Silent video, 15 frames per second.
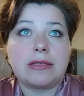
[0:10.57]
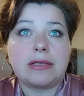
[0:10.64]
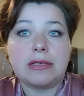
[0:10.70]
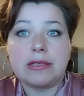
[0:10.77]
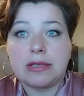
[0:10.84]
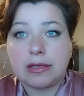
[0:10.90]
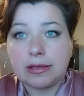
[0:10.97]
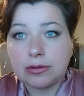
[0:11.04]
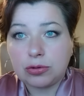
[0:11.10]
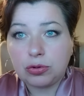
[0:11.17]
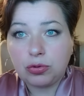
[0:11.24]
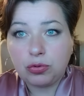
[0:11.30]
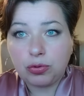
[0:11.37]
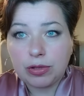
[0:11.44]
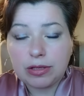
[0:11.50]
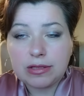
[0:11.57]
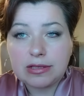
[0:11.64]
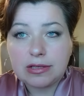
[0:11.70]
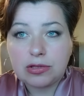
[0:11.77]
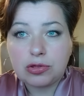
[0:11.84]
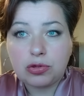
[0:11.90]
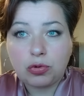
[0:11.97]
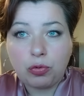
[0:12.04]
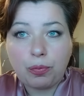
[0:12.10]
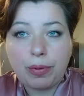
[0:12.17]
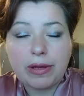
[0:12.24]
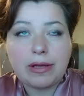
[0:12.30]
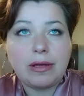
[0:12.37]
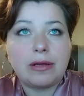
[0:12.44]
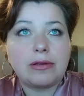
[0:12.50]
знаете, как дурень со
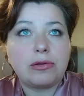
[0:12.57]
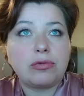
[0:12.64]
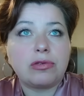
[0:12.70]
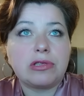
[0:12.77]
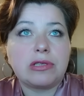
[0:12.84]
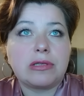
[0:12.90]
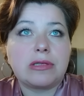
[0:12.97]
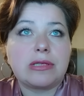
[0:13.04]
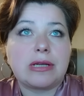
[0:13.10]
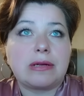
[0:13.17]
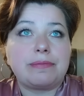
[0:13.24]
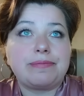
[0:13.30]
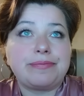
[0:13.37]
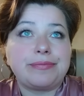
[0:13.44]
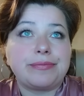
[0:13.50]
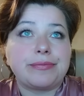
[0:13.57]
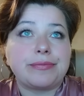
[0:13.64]
ступой носится